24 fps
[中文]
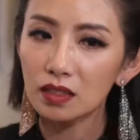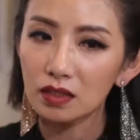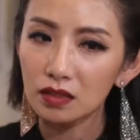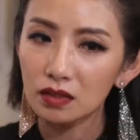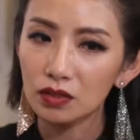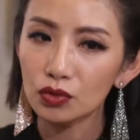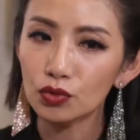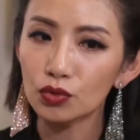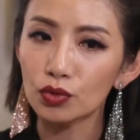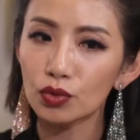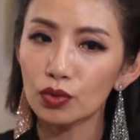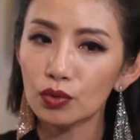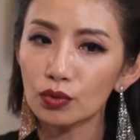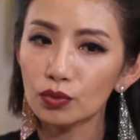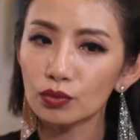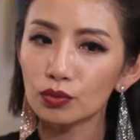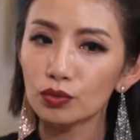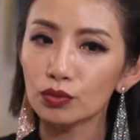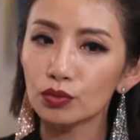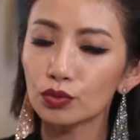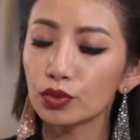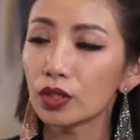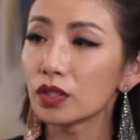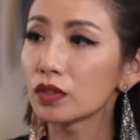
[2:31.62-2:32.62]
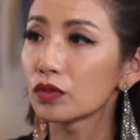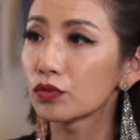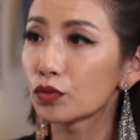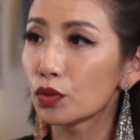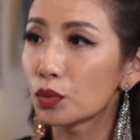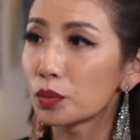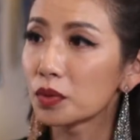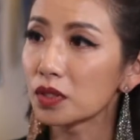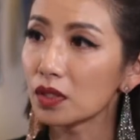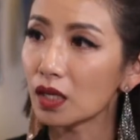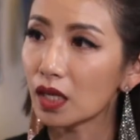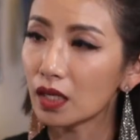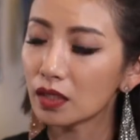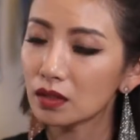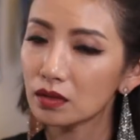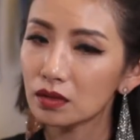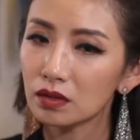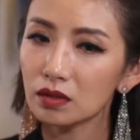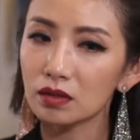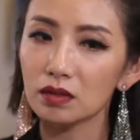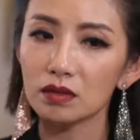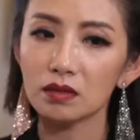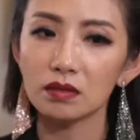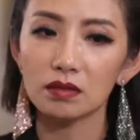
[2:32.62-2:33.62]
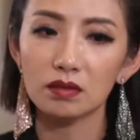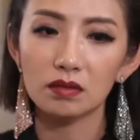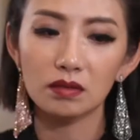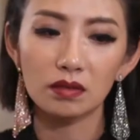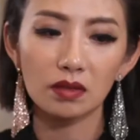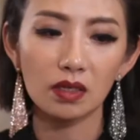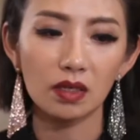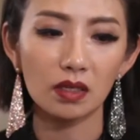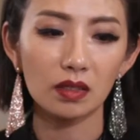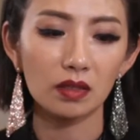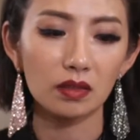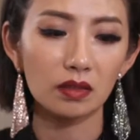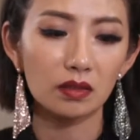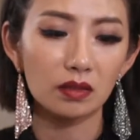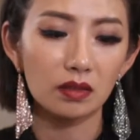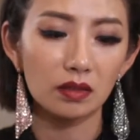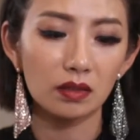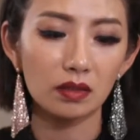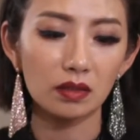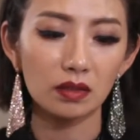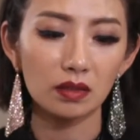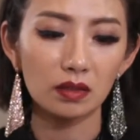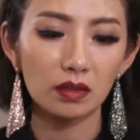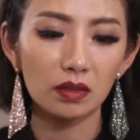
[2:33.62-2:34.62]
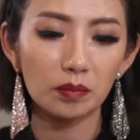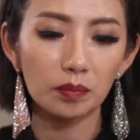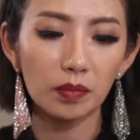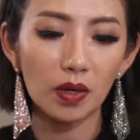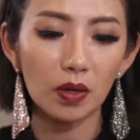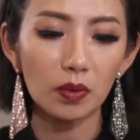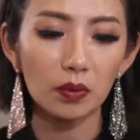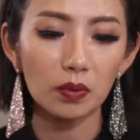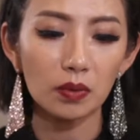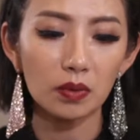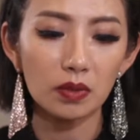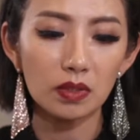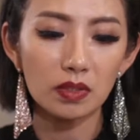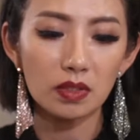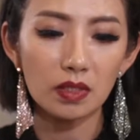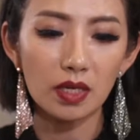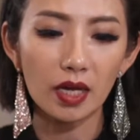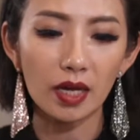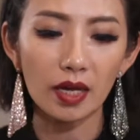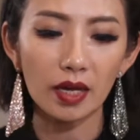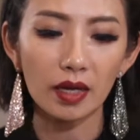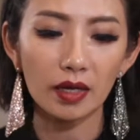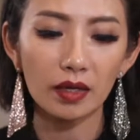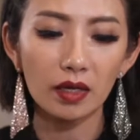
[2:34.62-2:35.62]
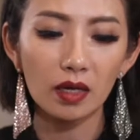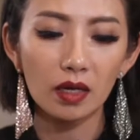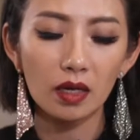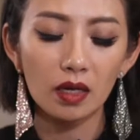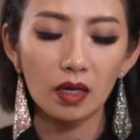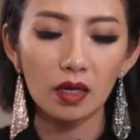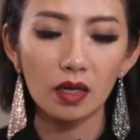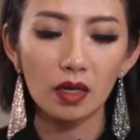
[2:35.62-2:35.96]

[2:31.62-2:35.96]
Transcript: 当然是从 transformer 来的。那其实包括在